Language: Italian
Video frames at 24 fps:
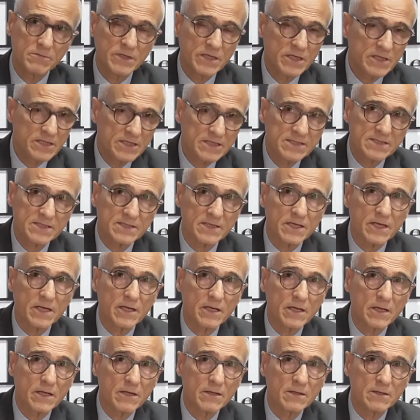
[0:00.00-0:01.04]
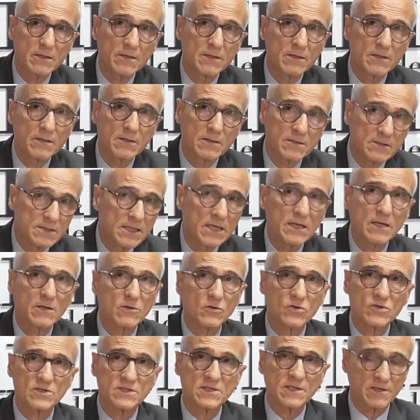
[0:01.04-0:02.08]
i destini della
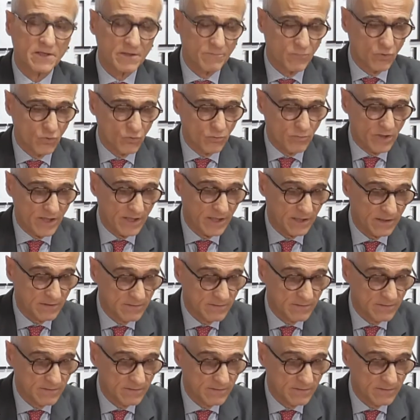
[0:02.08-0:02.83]
nostra Repubblica.